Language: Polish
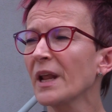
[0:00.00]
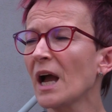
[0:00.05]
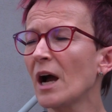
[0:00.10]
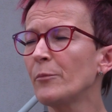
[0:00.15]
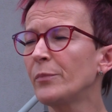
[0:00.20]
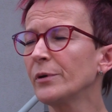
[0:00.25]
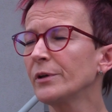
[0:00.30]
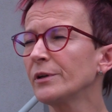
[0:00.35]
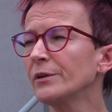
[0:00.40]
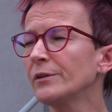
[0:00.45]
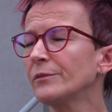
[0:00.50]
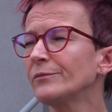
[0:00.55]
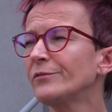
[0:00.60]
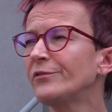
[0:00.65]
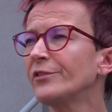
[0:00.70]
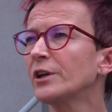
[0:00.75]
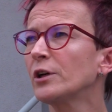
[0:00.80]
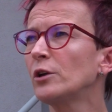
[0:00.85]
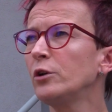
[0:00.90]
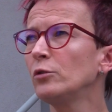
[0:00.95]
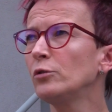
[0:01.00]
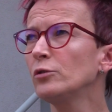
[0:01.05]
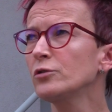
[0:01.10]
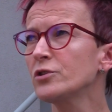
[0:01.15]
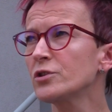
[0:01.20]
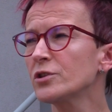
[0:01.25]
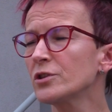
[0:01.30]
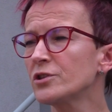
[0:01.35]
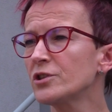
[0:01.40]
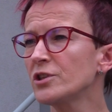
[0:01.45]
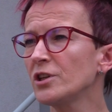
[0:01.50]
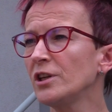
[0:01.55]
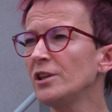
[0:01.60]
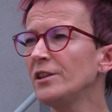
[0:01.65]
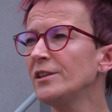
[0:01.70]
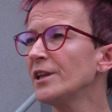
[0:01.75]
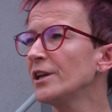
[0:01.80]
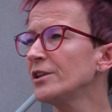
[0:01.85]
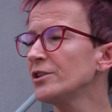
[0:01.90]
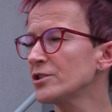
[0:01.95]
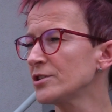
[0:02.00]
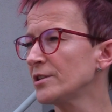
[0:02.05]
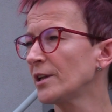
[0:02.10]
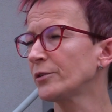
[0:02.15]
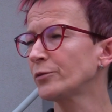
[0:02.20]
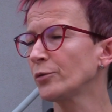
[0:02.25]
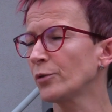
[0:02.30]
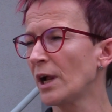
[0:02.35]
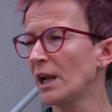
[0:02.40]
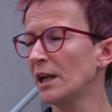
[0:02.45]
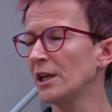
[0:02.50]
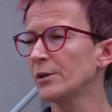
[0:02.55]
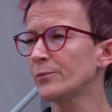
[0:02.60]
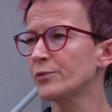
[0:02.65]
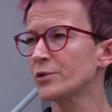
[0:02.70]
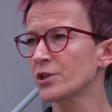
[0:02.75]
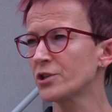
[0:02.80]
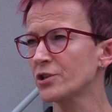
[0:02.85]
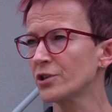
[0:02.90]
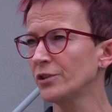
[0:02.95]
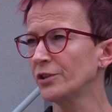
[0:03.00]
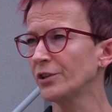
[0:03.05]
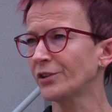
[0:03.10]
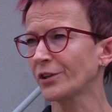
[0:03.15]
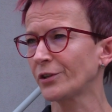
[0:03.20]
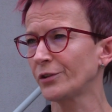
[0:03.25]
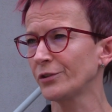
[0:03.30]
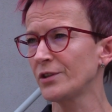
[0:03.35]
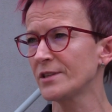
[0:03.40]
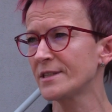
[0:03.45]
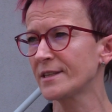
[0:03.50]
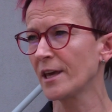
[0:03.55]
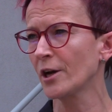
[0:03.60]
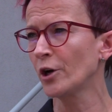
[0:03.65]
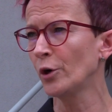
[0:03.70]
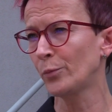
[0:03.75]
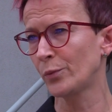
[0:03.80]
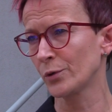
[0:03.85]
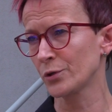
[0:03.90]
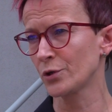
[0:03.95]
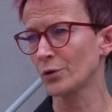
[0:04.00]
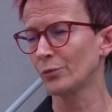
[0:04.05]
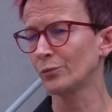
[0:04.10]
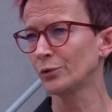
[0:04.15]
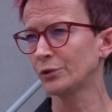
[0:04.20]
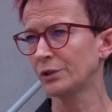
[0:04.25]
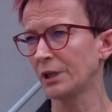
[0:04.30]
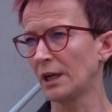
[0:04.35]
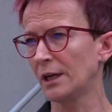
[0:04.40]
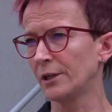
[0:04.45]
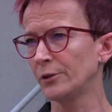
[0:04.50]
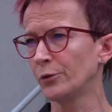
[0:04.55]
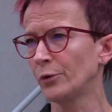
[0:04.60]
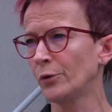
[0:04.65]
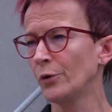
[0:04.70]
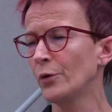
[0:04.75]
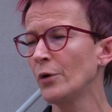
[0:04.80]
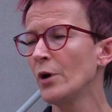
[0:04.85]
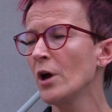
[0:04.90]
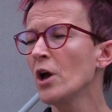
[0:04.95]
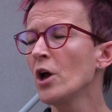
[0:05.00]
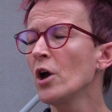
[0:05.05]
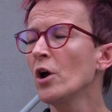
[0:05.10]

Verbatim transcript: aby wykluczyć inne niż naturalne przyczyny tego niskiego poziomu tlenu,